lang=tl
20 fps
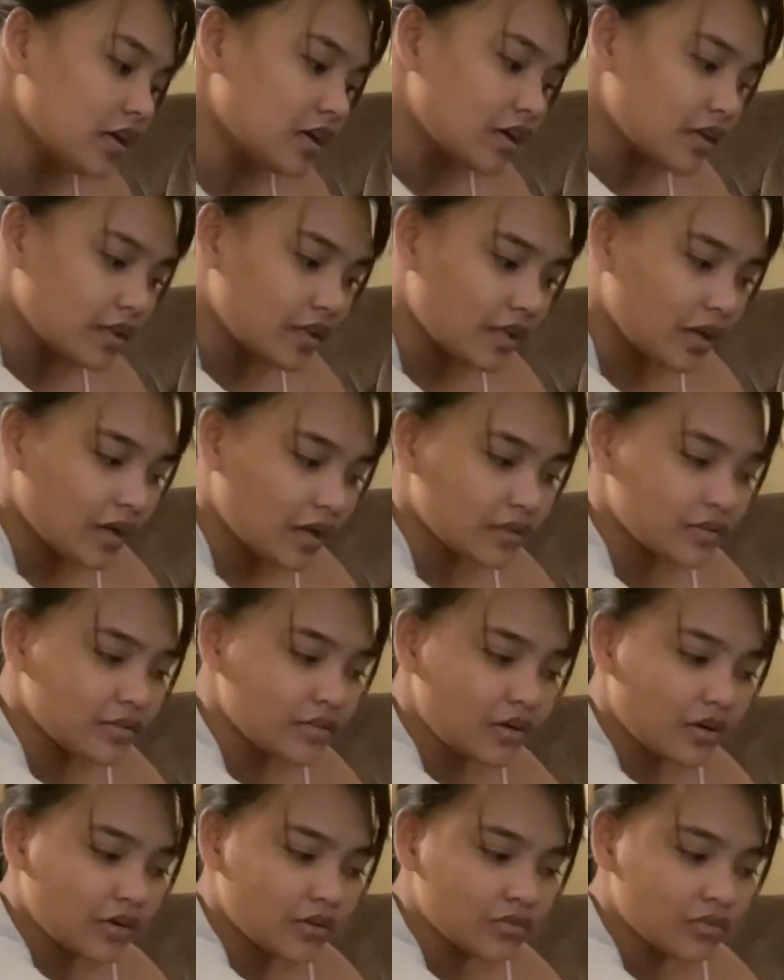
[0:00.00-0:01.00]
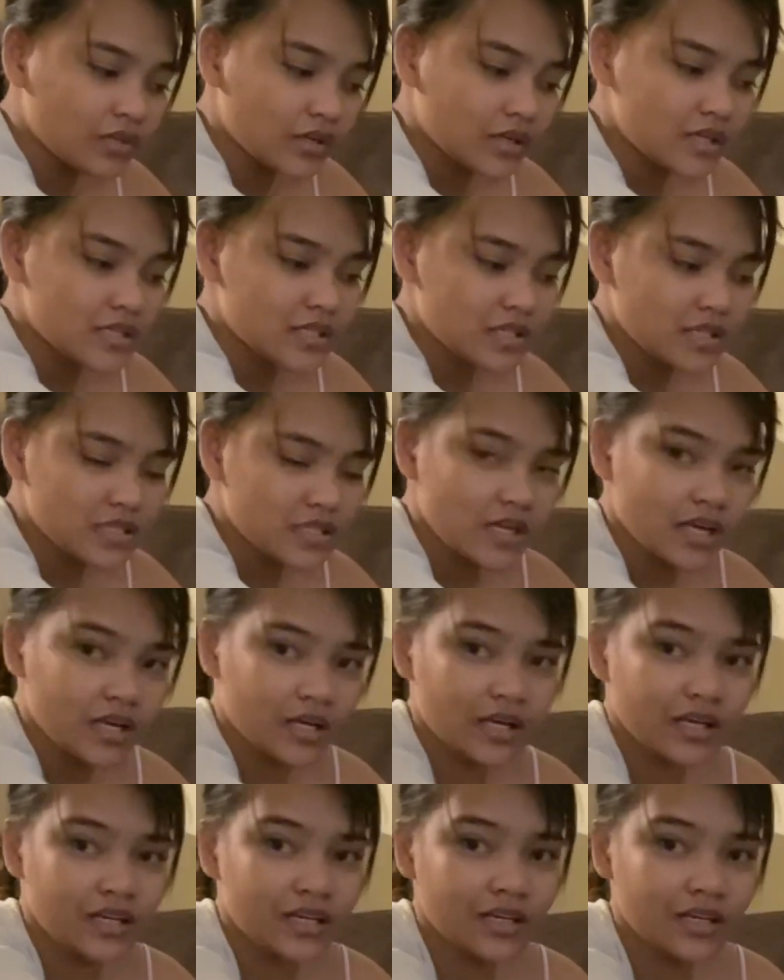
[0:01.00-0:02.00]
Naano ako guys kasi
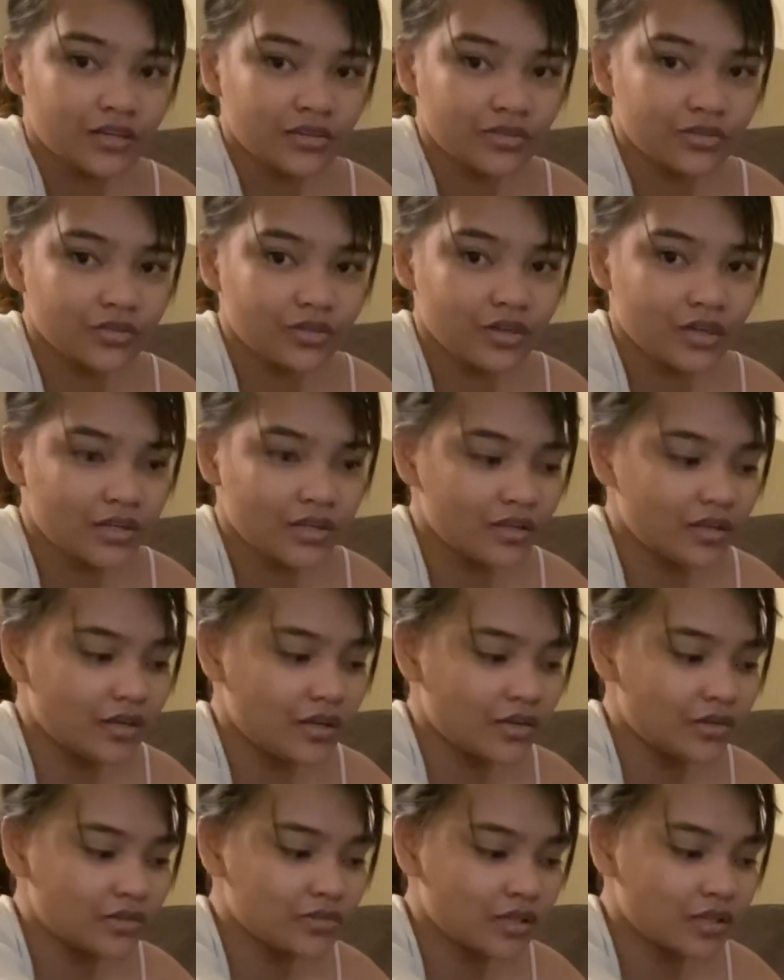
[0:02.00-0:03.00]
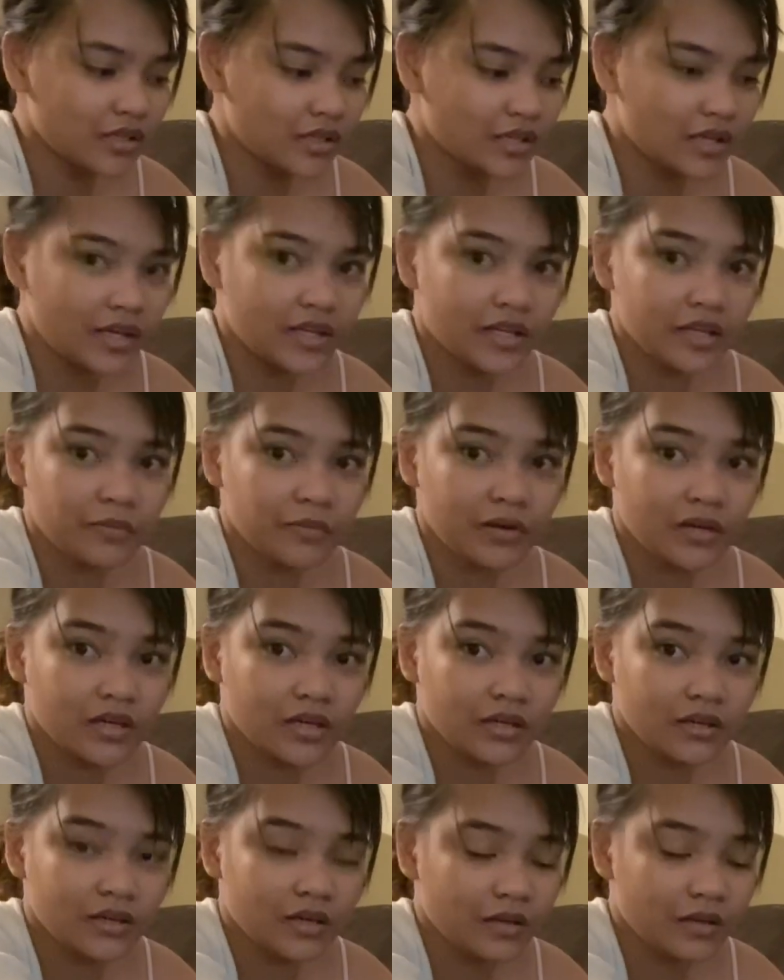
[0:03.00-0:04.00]
akala ko ano nangyari baka
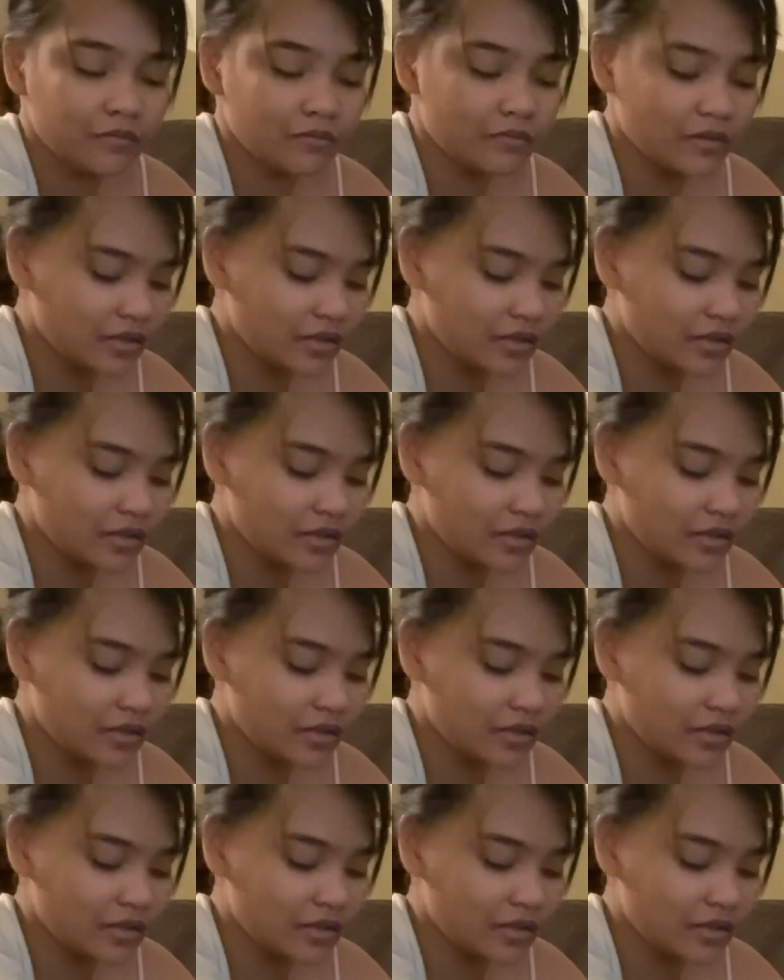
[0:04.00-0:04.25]
may